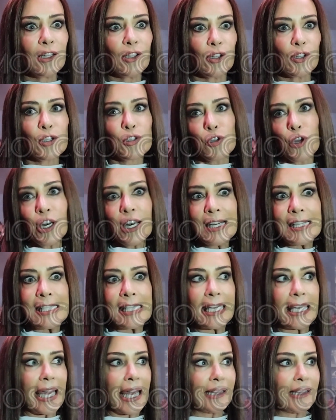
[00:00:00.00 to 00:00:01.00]
en donde estoy en el
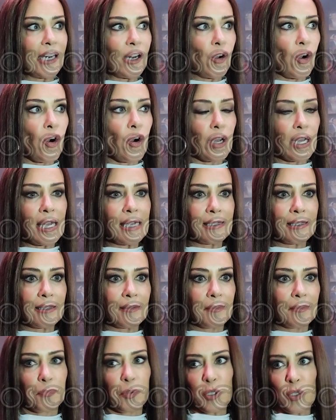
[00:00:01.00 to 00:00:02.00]
psiquiátrico y es,
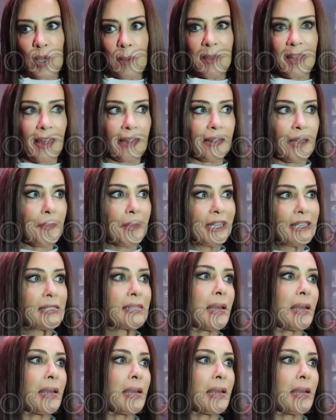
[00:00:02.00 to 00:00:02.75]
pues evidentemente